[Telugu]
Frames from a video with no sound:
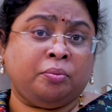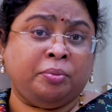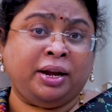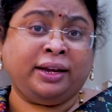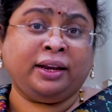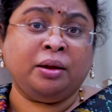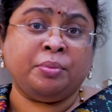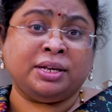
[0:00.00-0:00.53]

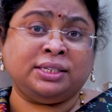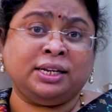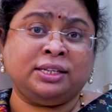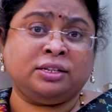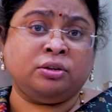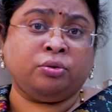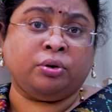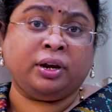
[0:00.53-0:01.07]
మిలిటరీ
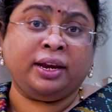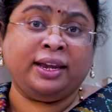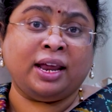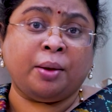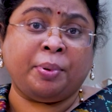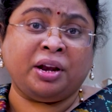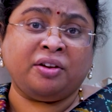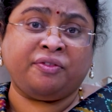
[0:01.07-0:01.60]
మజిల్స్ను
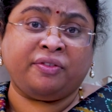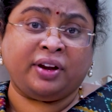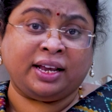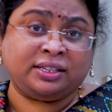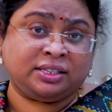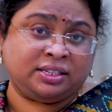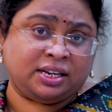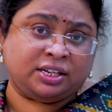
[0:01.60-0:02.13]
ఇండియా పైన
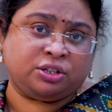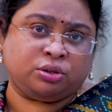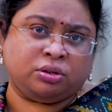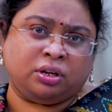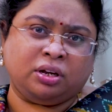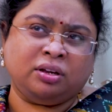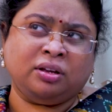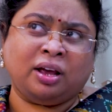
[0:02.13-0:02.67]
ఫ్లెక్స్
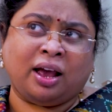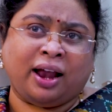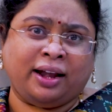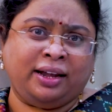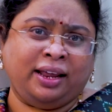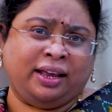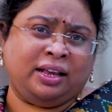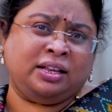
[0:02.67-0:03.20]
చేస్తుంది
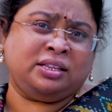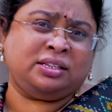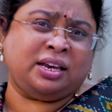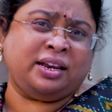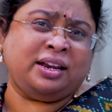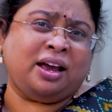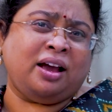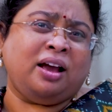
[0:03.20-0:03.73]
అంటే
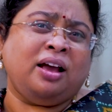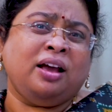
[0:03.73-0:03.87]
చైనా